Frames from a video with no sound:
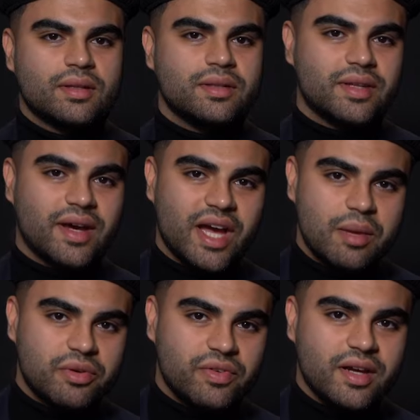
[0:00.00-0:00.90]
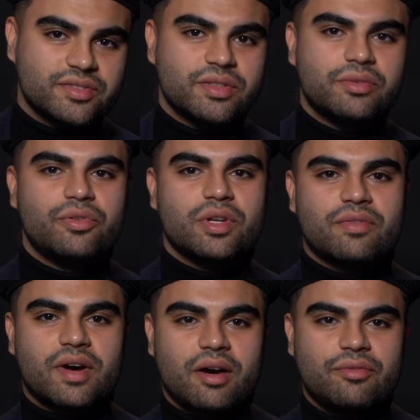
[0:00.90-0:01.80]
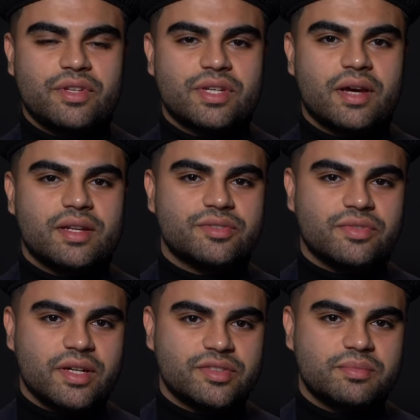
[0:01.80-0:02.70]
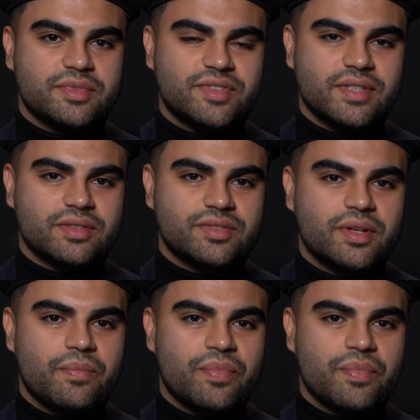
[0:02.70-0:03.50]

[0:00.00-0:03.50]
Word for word: Drei Beweise für die Wahrhaftigkeit des weißen Messias.